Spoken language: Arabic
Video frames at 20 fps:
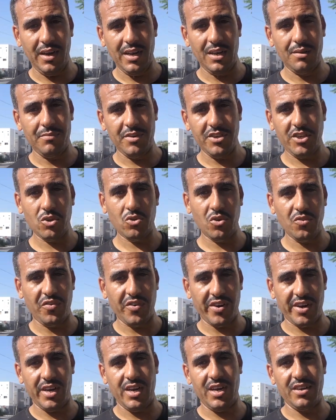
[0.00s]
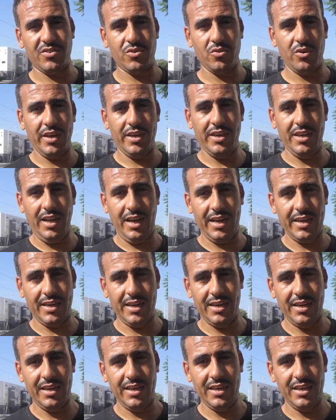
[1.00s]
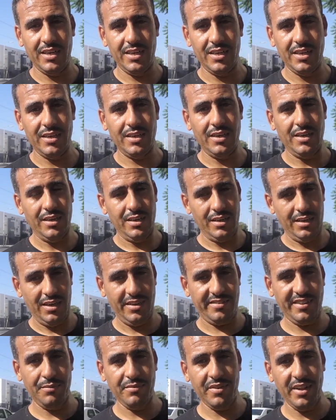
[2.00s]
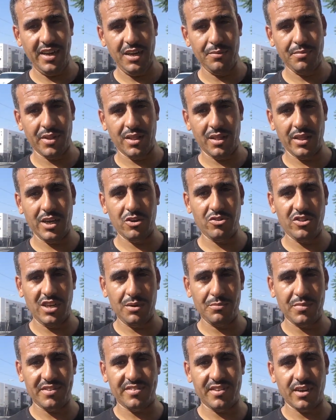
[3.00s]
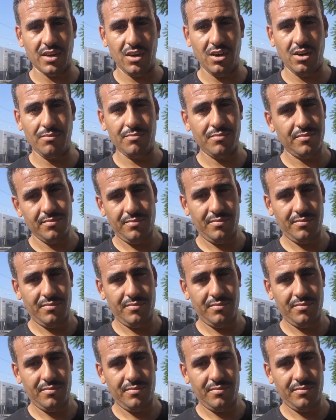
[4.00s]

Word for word: معلم ماشي يكون في الراس ولا يلحق يعتمد على عباد الله ويدير مرزقهم